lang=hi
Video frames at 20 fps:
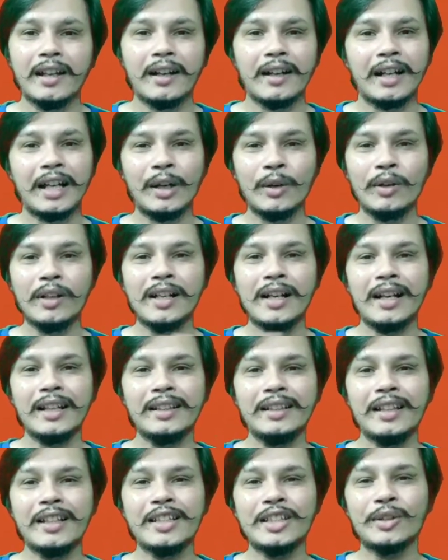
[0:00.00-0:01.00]
राहुल
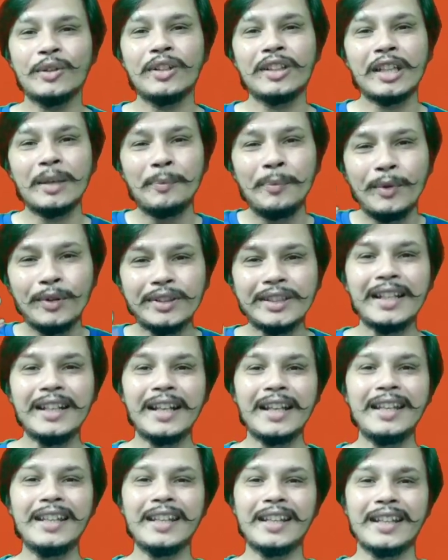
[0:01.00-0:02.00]
गांधी जी उनके पोते
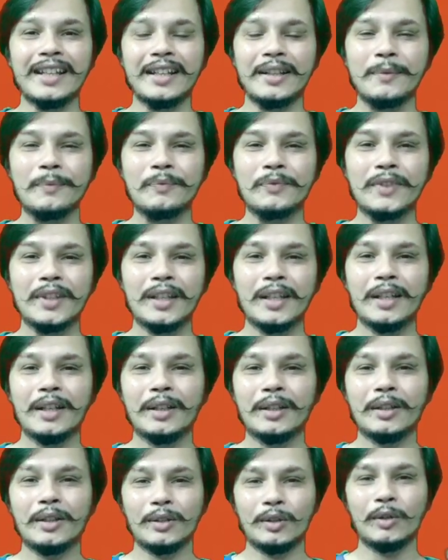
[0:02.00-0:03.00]
नहीं है
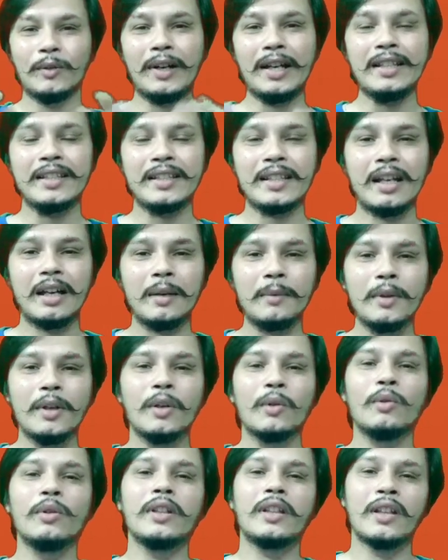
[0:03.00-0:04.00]
तो भाई साहब
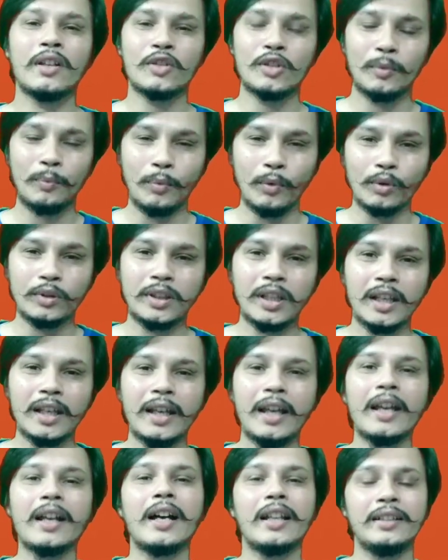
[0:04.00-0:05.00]
उनके जो पोते
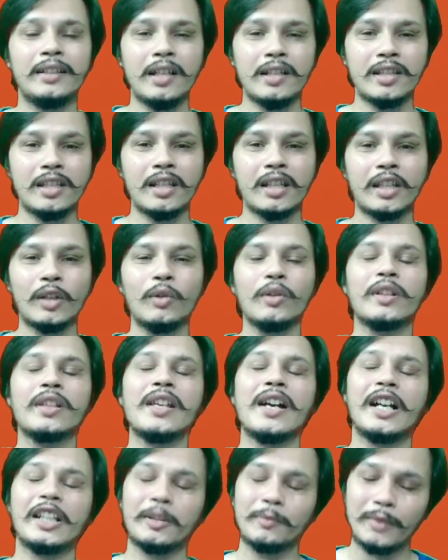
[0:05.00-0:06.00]
हैं गांधी जी के
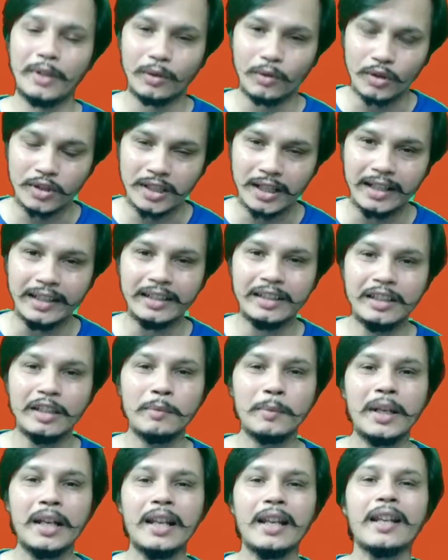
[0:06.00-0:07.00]
उनकी आत्मा को शांति
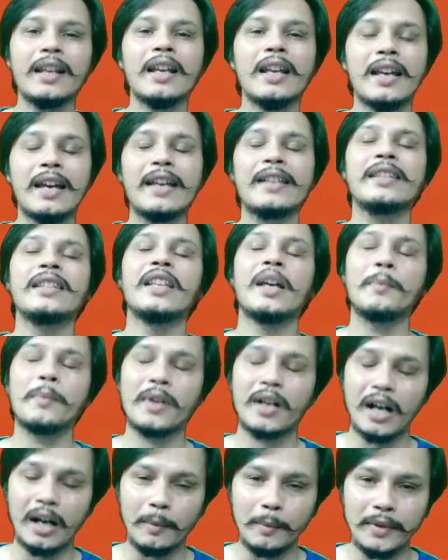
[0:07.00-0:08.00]
मिले ऐसी हम
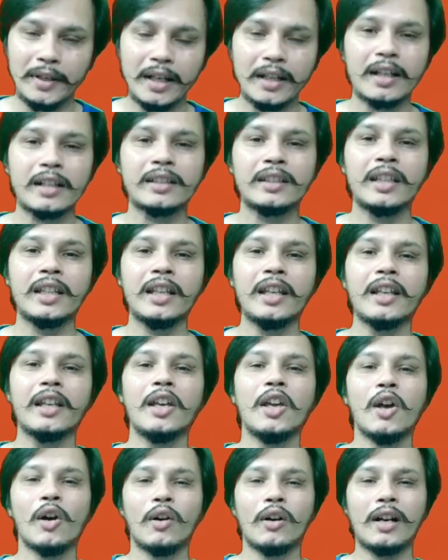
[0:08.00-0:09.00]
कामना करते हैं
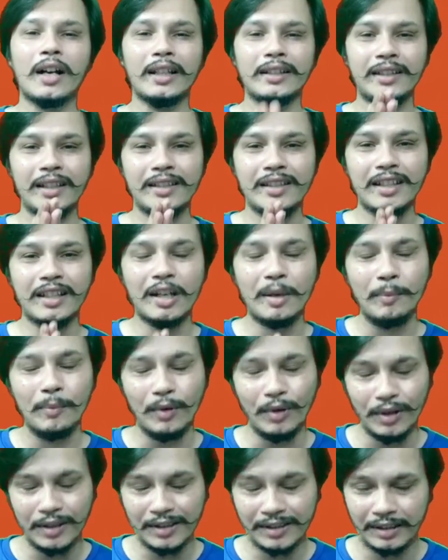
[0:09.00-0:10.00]
और गांधी जी का
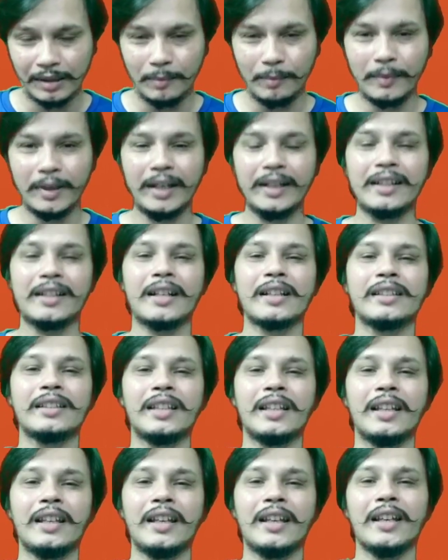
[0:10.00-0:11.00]
बहुत सम्मान
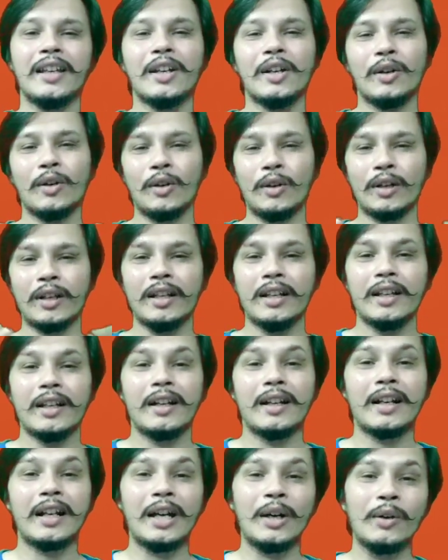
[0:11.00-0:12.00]
करते हैं और
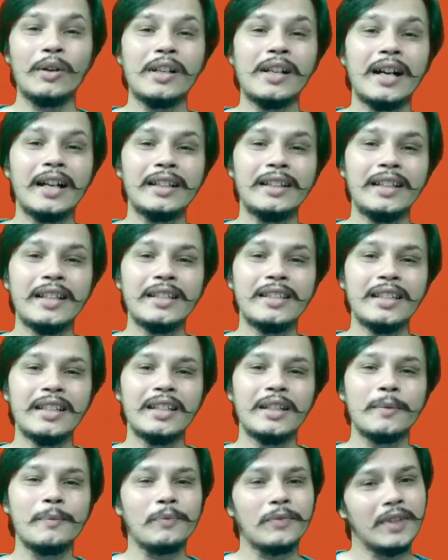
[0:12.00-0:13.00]
राहुल गांधी जी